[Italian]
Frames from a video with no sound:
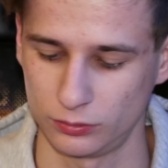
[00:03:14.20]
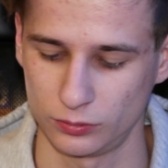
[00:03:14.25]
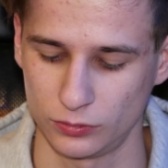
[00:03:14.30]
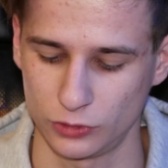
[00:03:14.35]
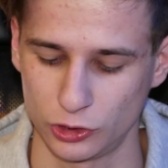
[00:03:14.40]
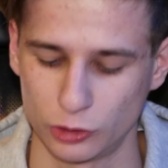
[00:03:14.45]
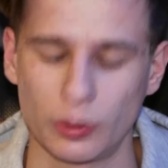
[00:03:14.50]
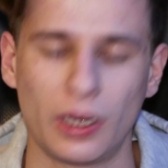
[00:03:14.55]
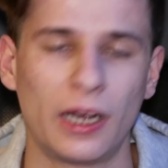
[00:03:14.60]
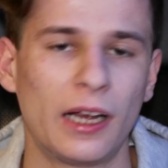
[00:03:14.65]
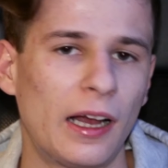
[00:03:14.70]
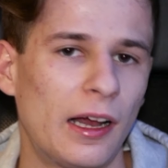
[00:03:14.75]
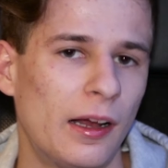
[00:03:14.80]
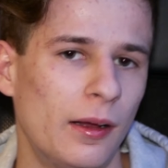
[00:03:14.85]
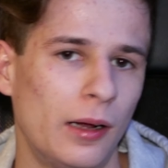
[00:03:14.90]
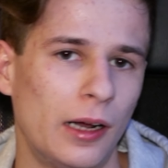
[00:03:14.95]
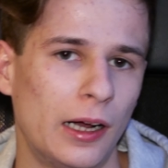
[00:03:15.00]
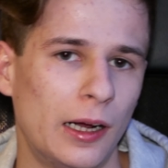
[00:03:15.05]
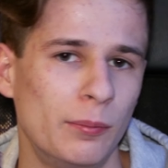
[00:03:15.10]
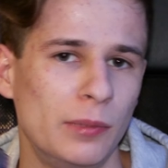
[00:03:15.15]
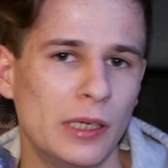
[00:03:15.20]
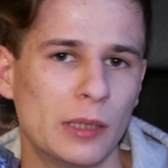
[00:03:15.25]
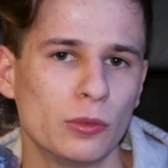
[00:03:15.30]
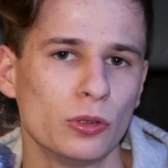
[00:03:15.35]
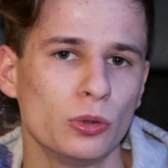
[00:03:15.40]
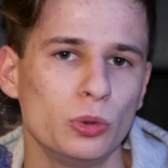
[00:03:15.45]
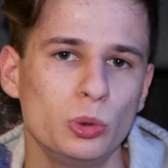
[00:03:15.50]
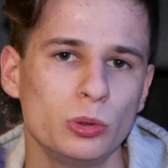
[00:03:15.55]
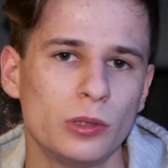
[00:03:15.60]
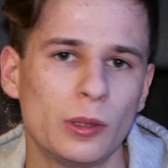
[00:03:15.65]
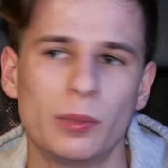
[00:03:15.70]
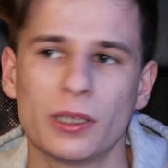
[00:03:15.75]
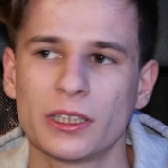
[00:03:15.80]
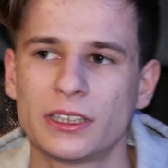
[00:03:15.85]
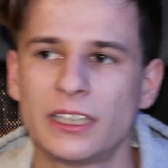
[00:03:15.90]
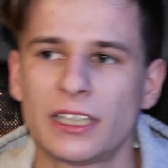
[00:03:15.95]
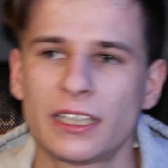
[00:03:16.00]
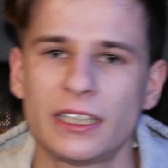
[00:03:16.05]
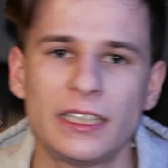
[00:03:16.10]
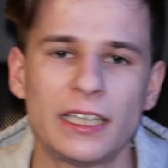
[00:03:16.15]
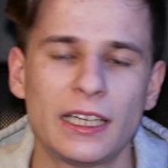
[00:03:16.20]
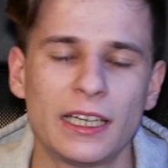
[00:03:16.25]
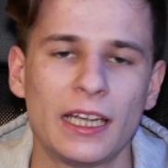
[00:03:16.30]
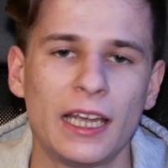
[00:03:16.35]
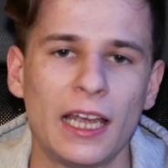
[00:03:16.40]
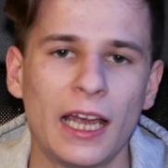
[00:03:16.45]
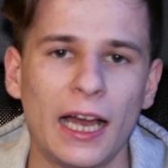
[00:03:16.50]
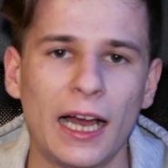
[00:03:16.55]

insomma abbiamo due batterie